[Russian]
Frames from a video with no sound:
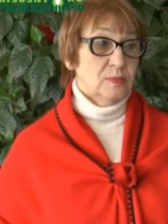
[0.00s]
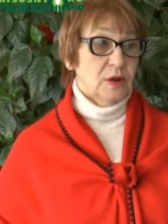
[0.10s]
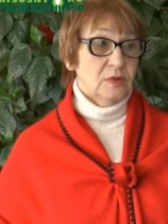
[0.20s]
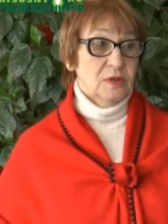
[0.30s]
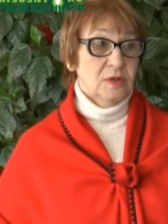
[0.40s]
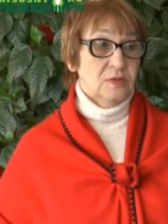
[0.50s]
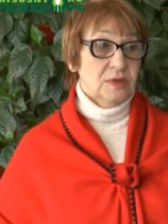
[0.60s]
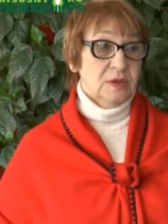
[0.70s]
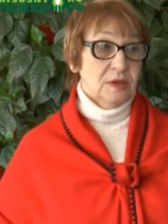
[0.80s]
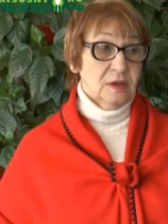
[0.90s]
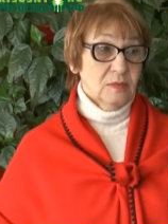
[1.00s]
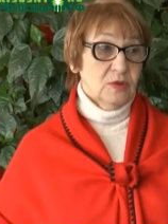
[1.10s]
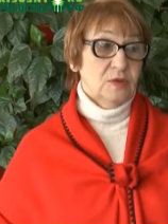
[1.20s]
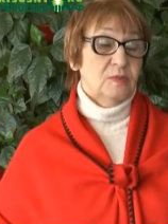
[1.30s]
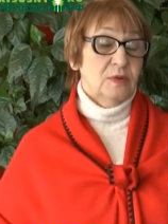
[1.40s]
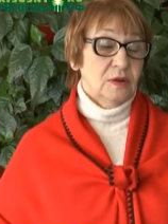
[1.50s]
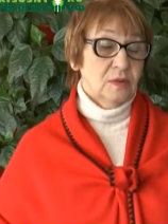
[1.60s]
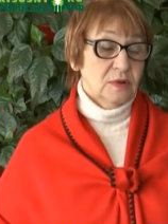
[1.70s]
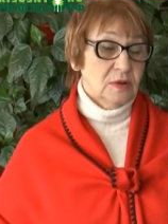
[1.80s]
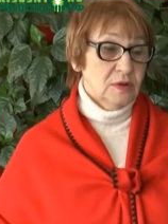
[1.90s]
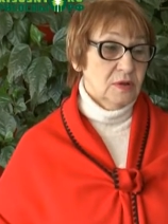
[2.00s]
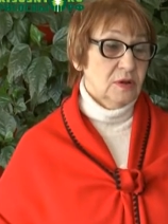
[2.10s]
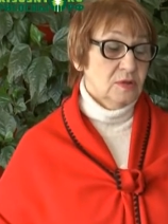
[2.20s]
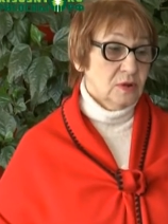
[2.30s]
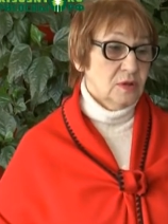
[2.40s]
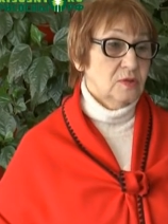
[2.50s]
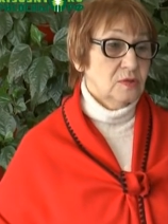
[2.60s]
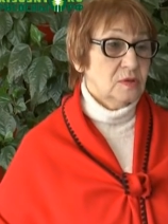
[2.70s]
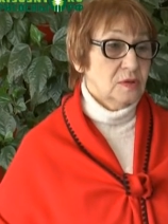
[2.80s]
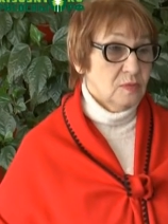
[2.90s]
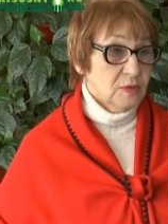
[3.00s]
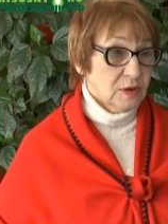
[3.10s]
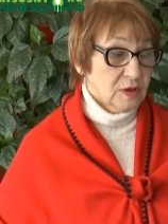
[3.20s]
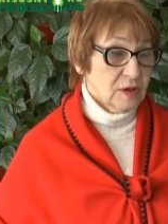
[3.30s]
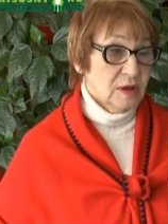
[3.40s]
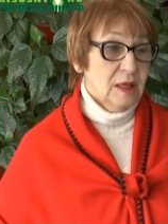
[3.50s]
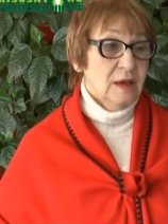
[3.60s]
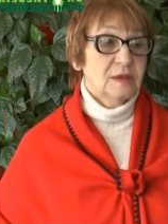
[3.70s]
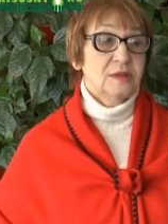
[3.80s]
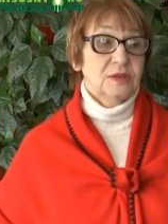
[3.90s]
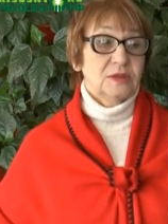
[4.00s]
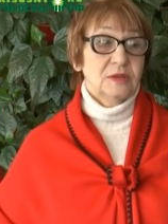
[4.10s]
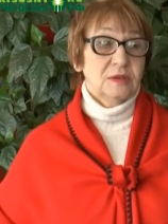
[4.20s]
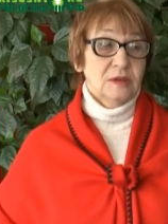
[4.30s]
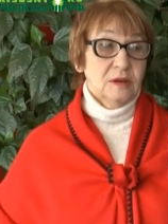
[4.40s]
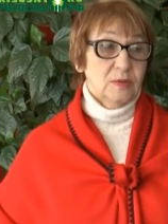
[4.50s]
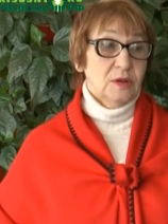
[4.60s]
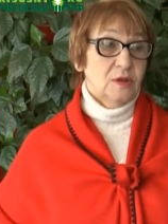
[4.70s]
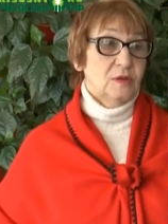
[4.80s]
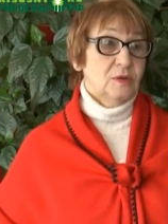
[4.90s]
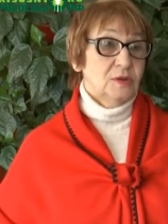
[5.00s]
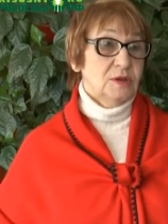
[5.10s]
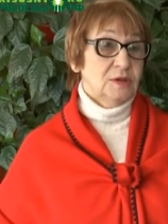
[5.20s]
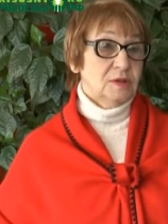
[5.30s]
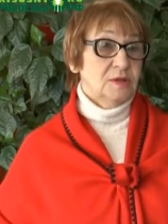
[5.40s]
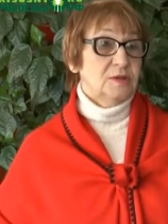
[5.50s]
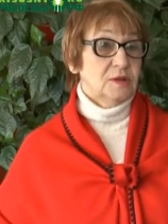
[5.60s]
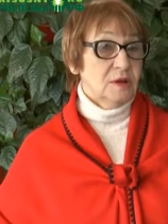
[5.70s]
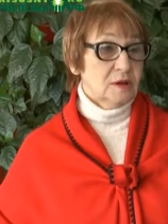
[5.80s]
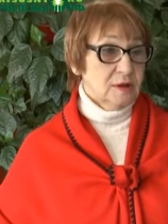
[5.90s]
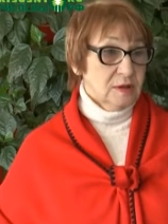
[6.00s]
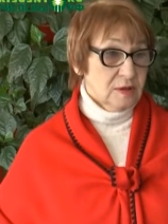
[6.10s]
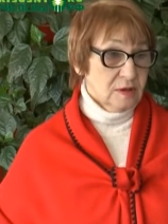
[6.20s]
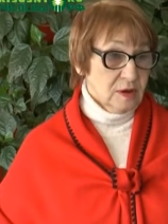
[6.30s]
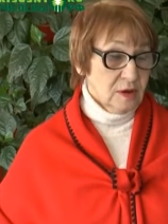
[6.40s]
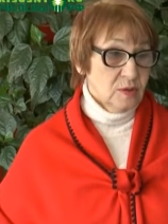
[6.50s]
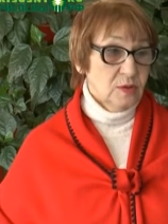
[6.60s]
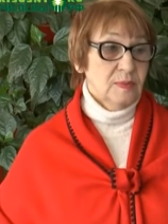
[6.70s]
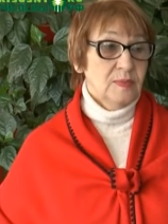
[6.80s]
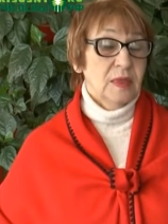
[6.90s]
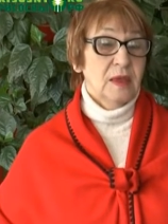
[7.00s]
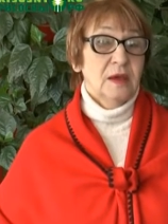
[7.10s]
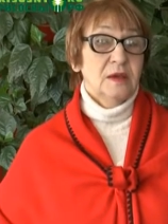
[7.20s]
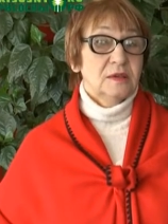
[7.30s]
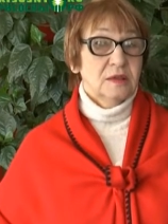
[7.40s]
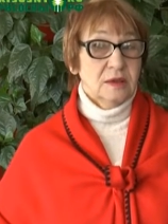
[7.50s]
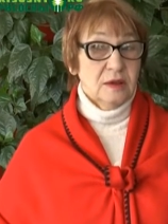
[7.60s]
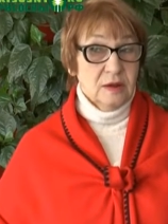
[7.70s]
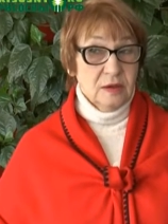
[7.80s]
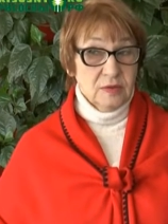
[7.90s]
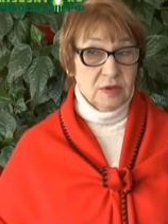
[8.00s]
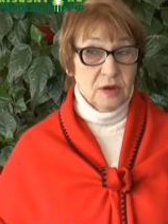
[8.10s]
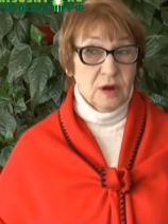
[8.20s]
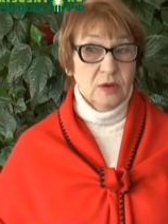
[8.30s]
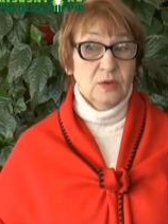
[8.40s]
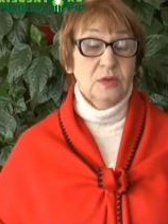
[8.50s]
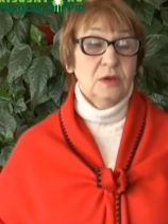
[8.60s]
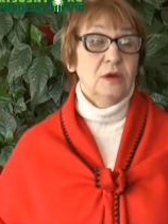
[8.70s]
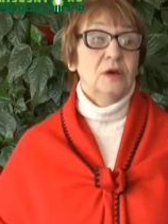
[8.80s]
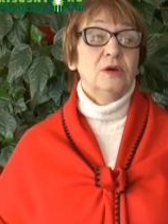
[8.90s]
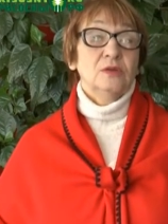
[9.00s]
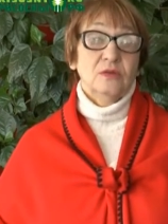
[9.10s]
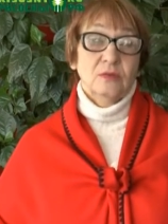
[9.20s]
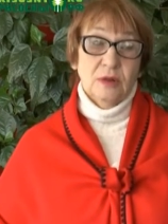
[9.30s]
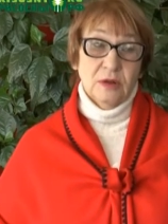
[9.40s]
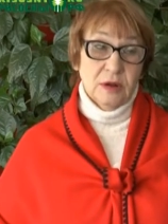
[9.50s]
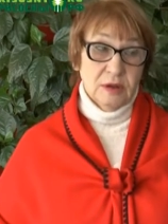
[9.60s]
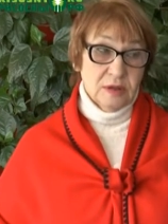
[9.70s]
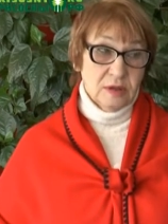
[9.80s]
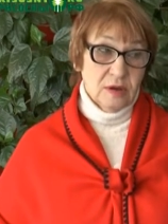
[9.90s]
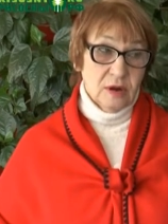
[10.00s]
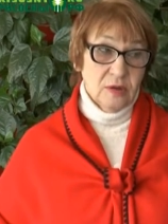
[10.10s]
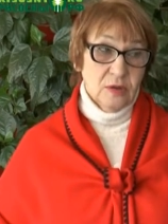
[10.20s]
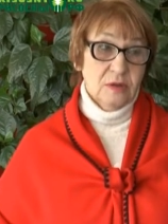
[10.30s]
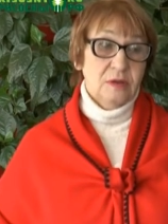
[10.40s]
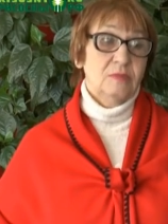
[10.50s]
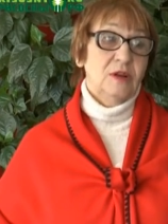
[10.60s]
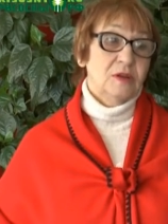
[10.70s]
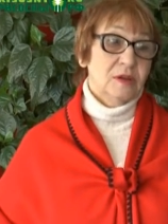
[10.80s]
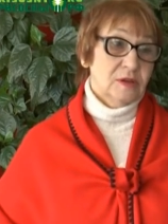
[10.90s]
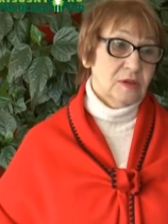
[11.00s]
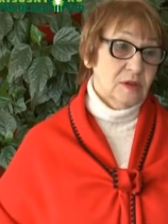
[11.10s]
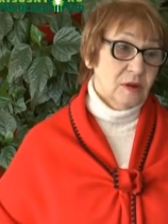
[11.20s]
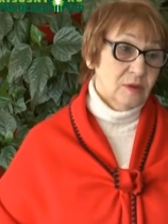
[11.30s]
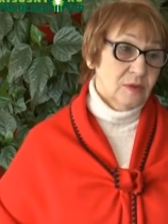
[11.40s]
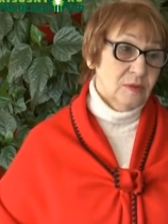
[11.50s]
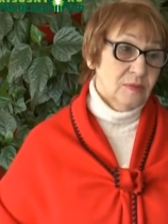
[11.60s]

Правда, не все муниципальные образования, которые относятся к епархии. Значит, из них приняли участие Чердаклинский район, Сангелеевский район, Новомалоклинский район и Меликесский район.